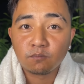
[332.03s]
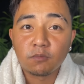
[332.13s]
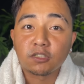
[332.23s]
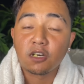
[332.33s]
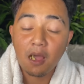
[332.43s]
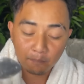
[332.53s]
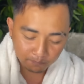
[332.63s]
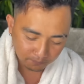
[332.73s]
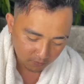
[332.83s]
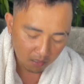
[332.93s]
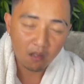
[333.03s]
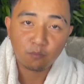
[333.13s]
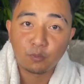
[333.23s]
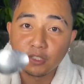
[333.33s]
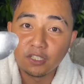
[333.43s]
Masarap. O, oh,
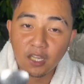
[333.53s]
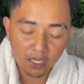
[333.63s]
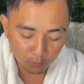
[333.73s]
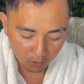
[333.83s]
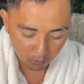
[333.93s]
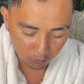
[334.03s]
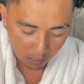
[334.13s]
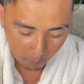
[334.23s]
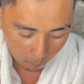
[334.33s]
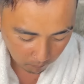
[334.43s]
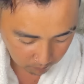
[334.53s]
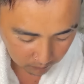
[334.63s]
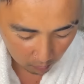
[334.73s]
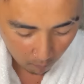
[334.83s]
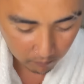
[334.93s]
diba? Ay, o di
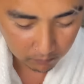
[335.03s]
ba